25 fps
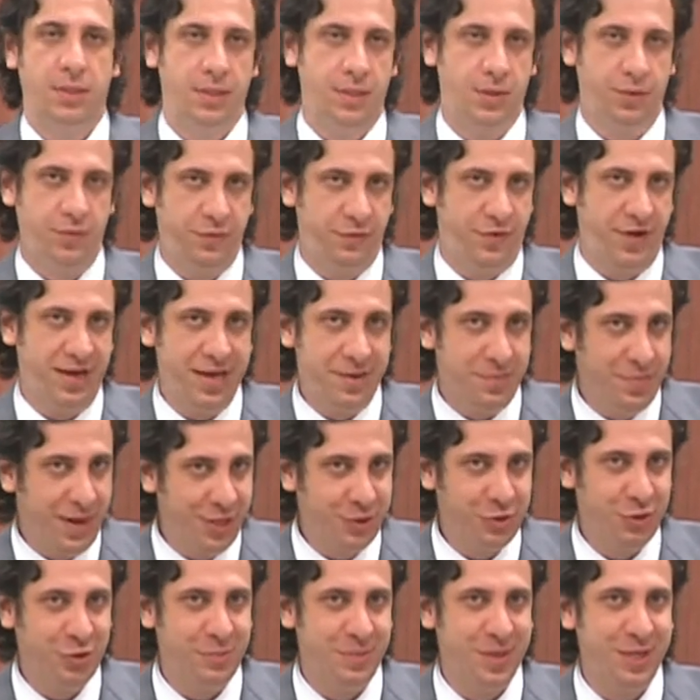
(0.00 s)
Eu falei
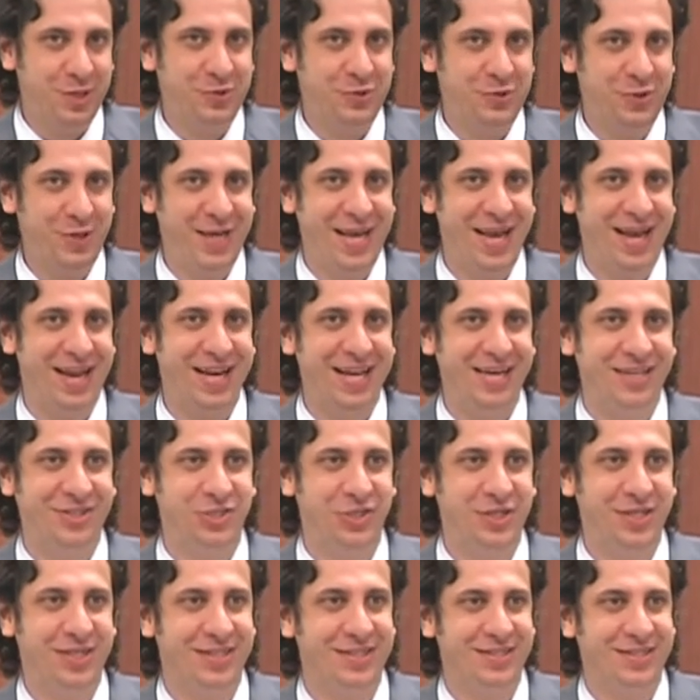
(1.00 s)
mais ou menos o que a lei
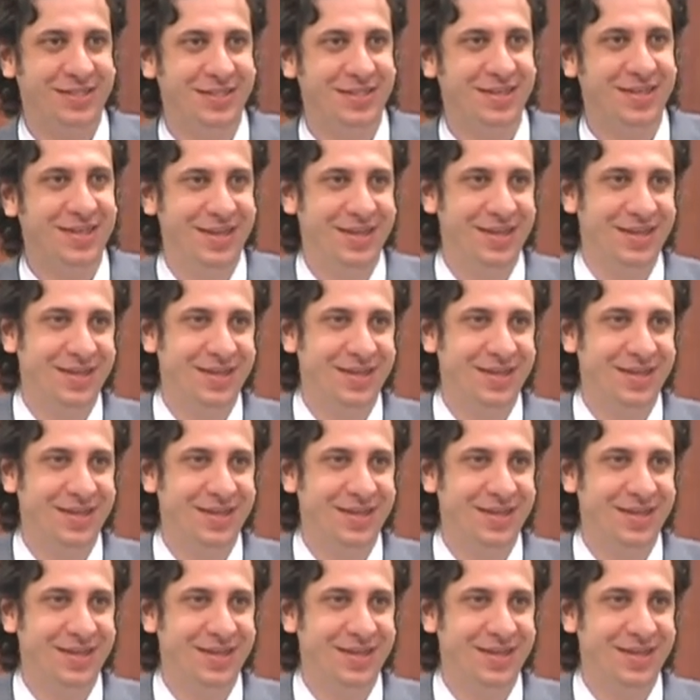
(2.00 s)
diz.